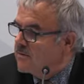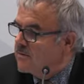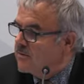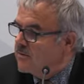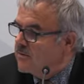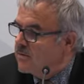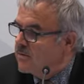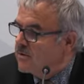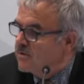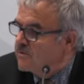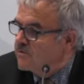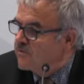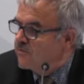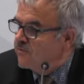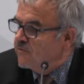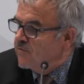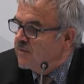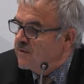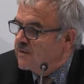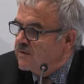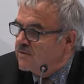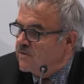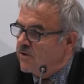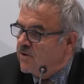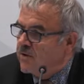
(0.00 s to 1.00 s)
Und
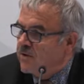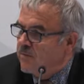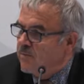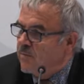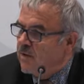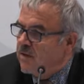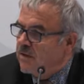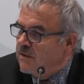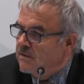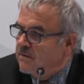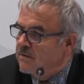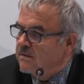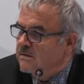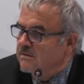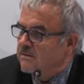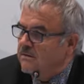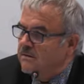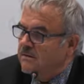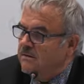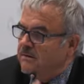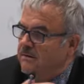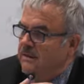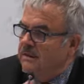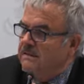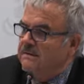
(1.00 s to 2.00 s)
insofern sollte man in
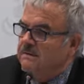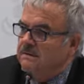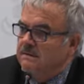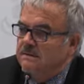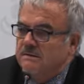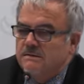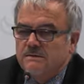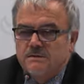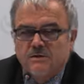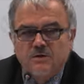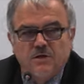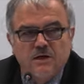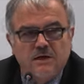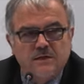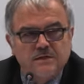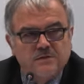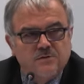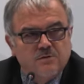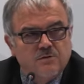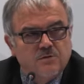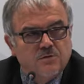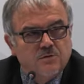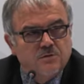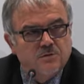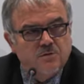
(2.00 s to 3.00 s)
dieser jetzigen
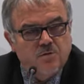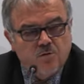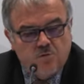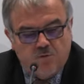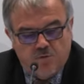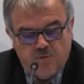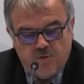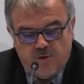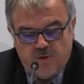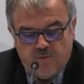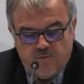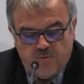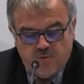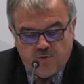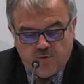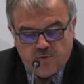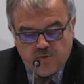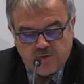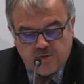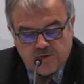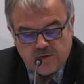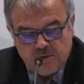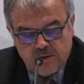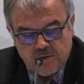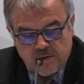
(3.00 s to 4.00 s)
Situation, Corona wird
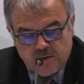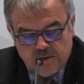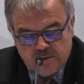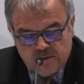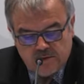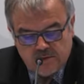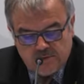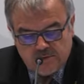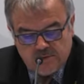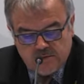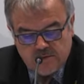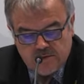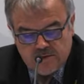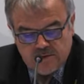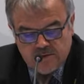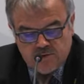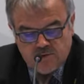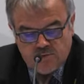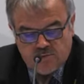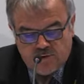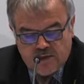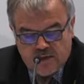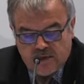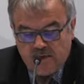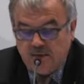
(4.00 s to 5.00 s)
uns sicherlich
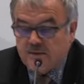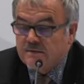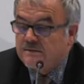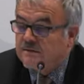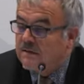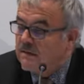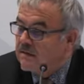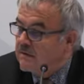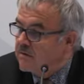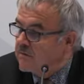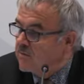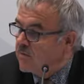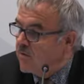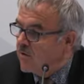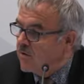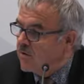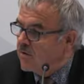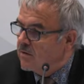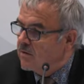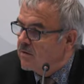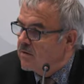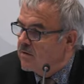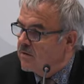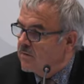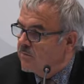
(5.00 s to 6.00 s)
über lange Zeit
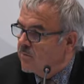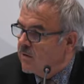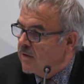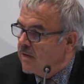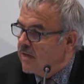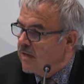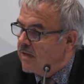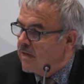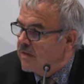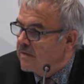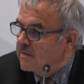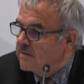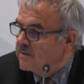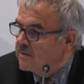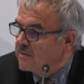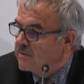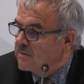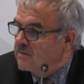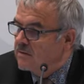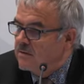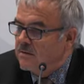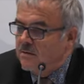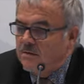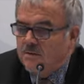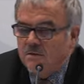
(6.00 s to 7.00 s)
noch äh, begleiten,
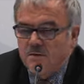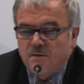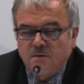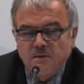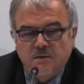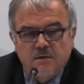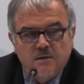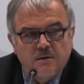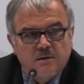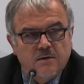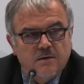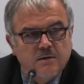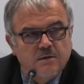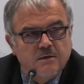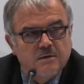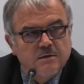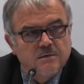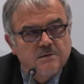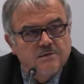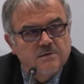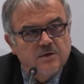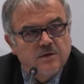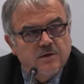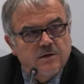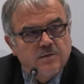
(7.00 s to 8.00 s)
äh,
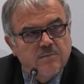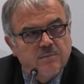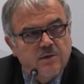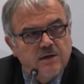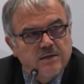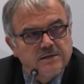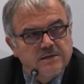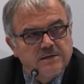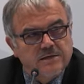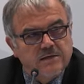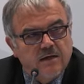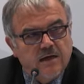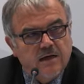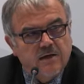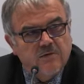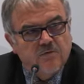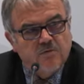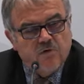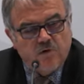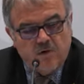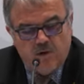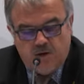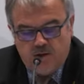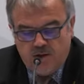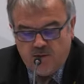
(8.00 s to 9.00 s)
sollte man sich
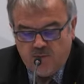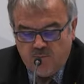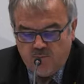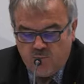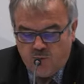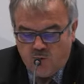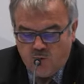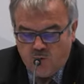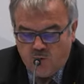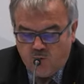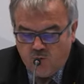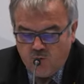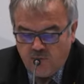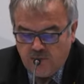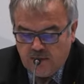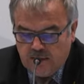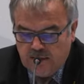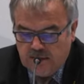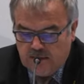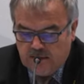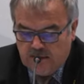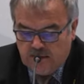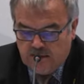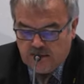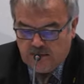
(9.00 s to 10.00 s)
einfach an ein paar
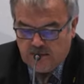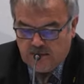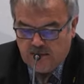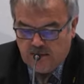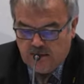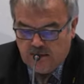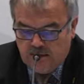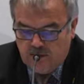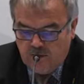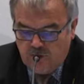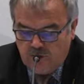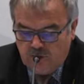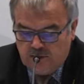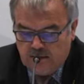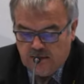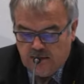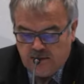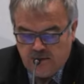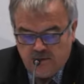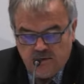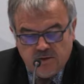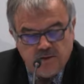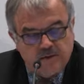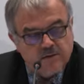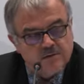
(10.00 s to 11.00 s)
Grundregeln der
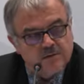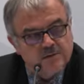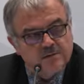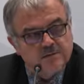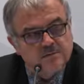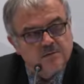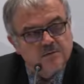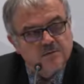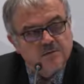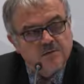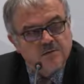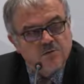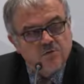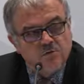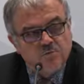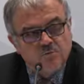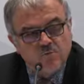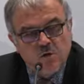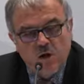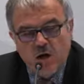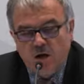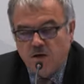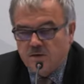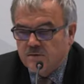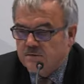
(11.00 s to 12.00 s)
Hygiene, des äh,
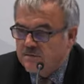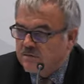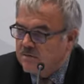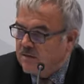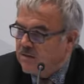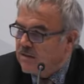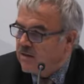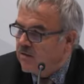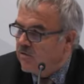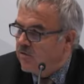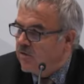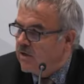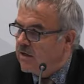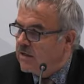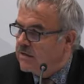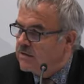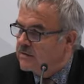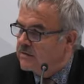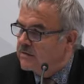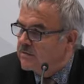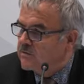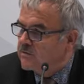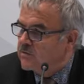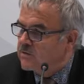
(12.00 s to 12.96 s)
Umgangs auch halten.